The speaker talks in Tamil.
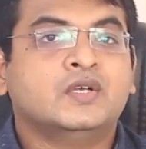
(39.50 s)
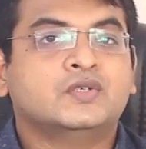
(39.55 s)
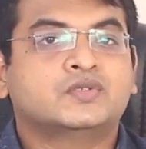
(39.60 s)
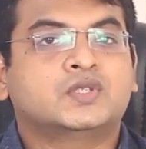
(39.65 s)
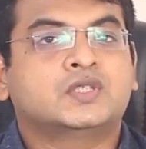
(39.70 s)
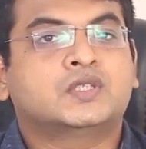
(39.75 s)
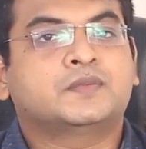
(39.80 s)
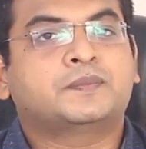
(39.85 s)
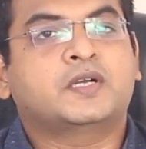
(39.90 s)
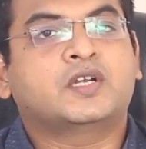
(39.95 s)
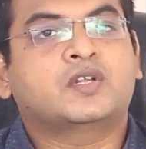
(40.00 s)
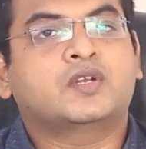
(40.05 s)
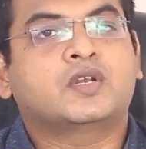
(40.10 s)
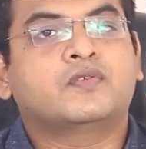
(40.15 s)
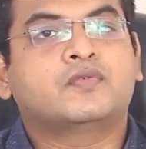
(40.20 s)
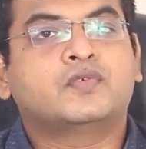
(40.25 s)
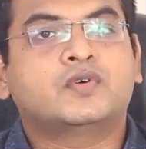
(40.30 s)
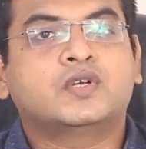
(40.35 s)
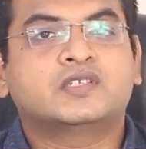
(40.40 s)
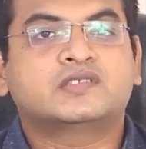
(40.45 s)
ஸோ அந்த
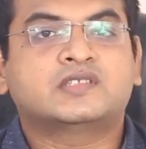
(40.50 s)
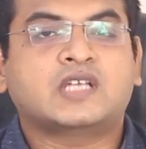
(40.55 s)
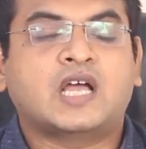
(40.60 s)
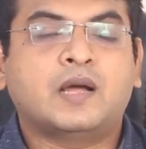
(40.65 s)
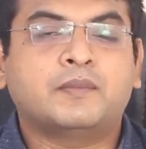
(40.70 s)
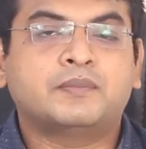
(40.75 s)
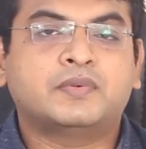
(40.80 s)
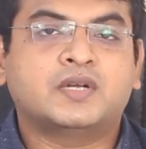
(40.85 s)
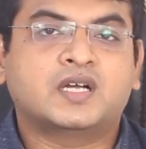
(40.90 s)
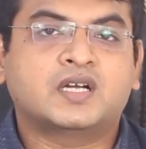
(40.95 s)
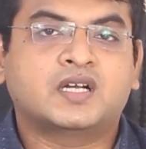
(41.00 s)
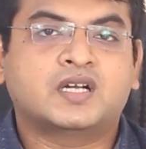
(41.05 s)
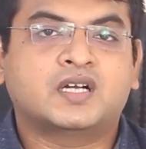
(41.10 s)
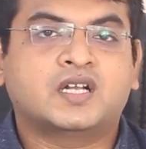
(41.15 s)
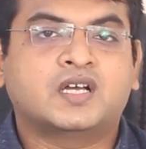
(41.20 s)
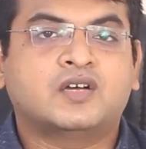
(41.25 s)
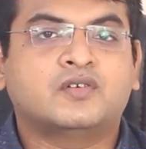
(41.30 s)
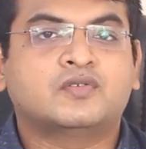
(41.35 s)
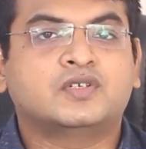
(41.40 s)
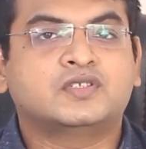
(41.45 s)
பர்டிகுலர் ஃபுட்டை
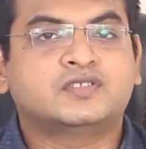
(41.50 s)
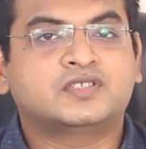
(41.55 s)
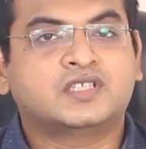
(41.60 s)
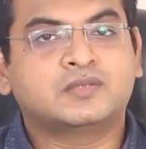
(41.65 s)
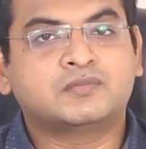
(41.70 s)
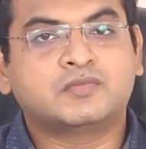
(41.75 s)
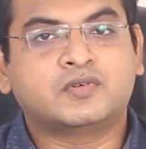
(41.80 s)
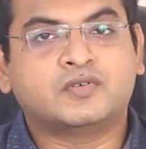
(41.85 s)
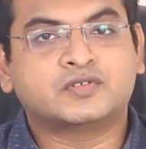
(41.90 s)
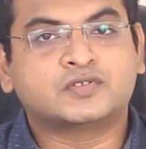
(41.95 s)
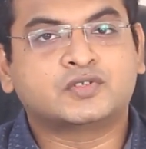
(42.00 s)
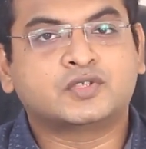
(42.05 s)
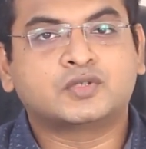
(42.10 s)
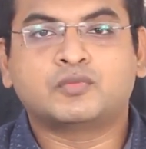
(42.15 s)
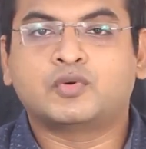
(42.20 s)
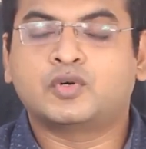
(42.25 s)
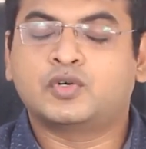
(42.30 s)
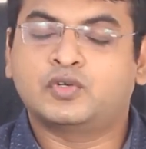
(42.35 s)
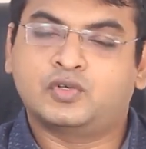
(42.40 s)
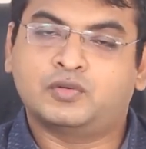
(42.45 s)
சாப்பிட்டாங்கன்னா அவங்களுக்கு திரும்ப
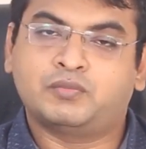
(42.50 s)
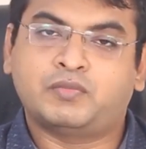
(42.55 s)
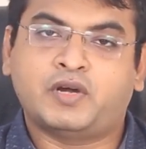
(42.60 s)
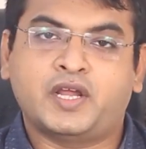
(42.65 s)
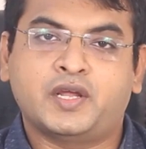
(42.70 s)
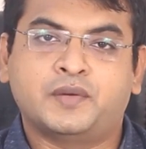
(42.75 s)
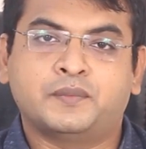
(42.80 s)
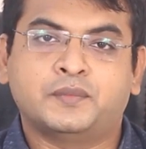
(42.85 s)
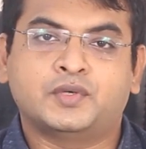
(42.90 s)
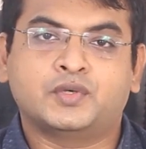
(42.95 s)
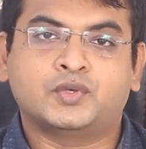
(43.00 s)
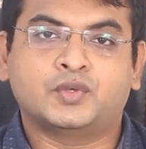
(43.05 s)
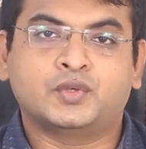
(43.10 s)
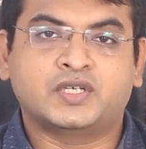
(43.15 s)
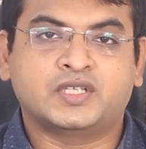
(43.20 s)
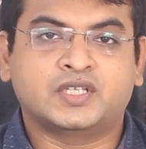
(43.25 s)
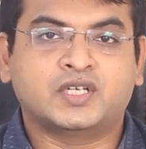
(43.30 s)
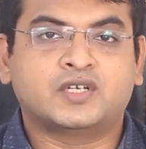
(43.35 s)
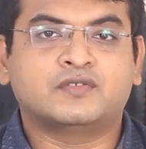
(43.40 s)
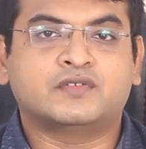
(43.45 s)
வந்துருமோன்னு ஒரு பயம்
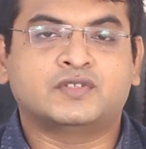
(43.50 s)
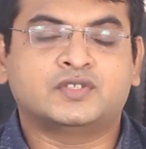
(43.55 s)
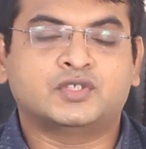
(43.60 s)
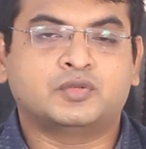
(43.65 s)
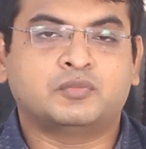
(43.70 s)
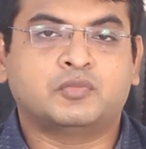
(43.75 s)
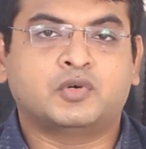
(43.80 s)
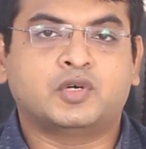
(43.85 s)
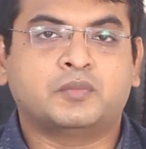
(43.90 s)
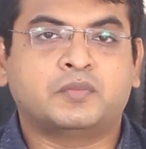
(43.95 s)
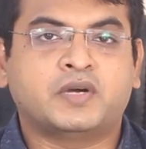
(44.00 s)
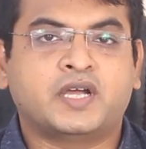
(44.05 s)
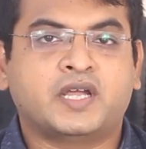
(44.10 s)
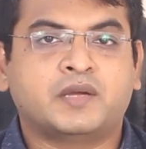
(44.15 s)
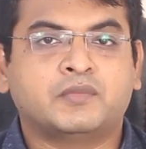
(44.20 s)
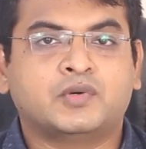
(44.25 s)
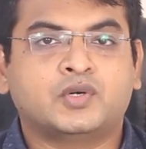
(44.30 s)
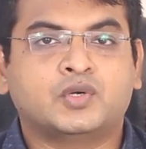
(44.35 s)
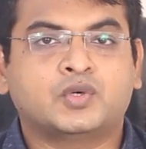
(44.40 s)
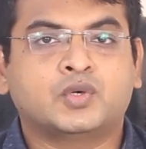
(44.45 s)
இருக்கும் ஏதாவது வந்துருமோன்னு
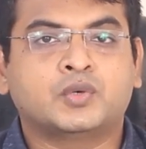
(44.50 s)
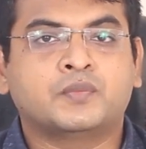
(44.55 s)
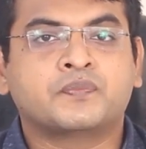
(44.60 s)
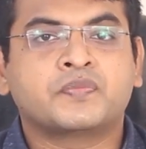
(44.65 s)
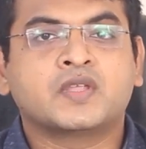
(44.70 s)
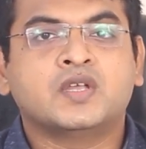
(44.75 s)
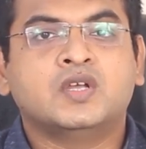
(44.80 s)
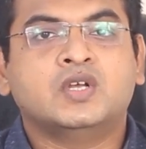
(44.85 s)
பயம் இருக்கும்